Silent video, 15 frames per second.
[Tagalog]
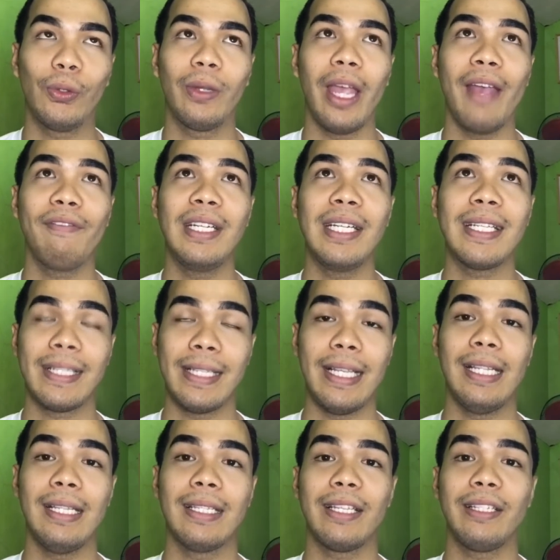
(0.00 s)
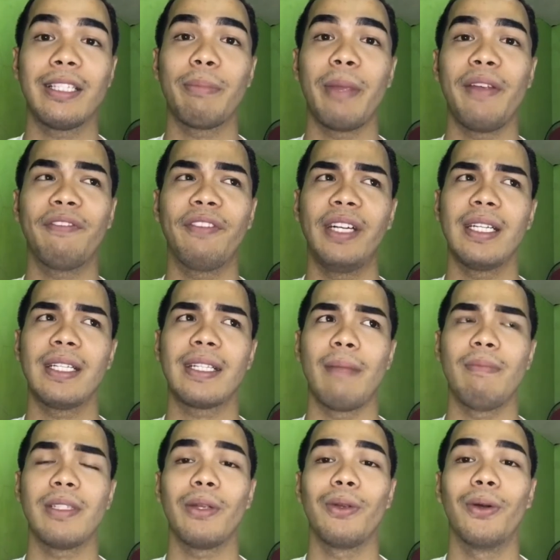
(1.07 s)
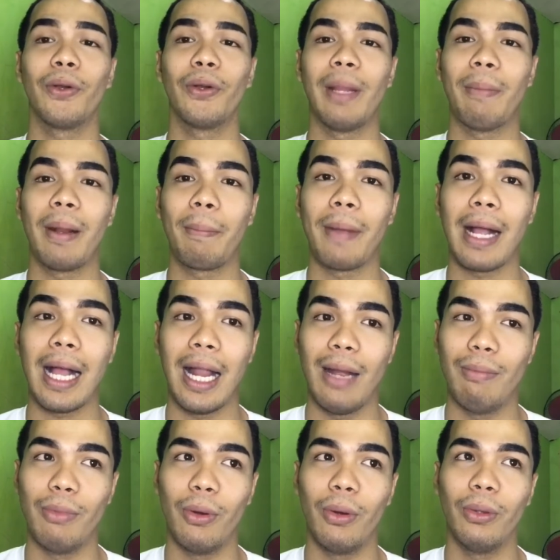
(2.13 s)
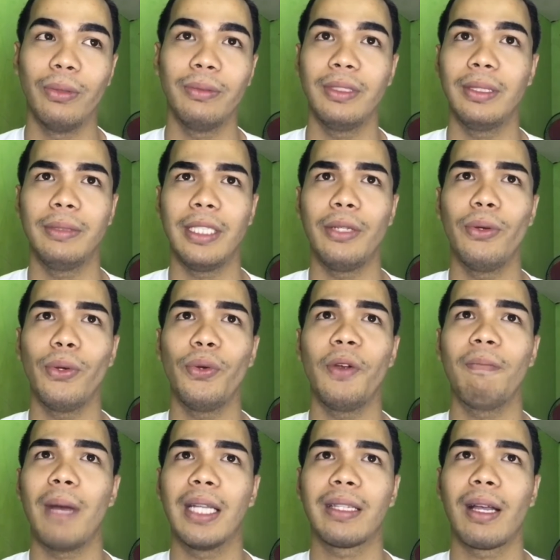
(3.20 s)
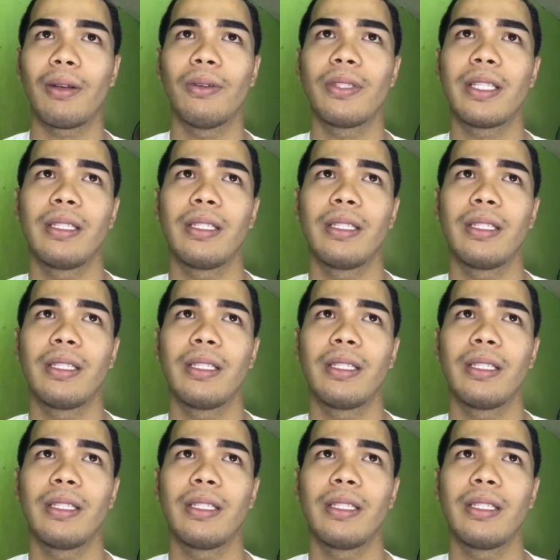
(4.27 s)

ever since it's my first time siguro na magpakalbo siguro nung bata ko,